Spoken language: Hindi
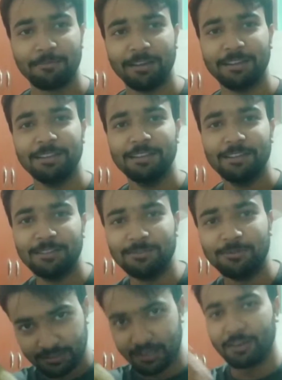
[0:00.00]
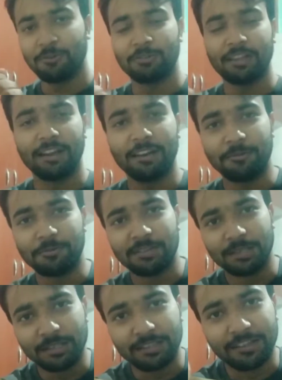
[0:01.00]
भाई जो खल होता है ना
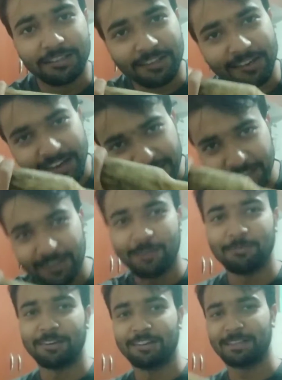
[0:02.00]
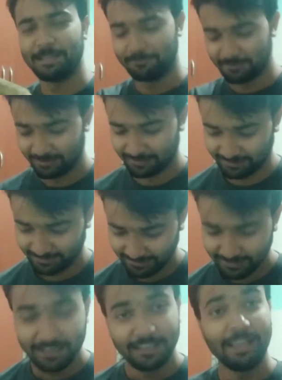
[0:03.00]
उससे खतरनाक के काम करता है
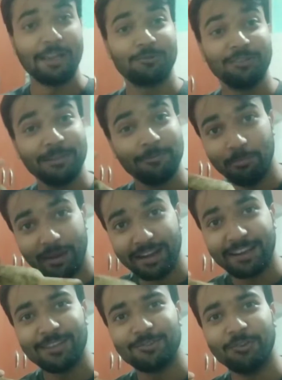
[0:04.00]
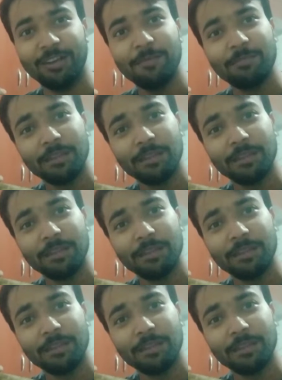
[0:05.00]
बेलना एक्चुअली बेलना जो है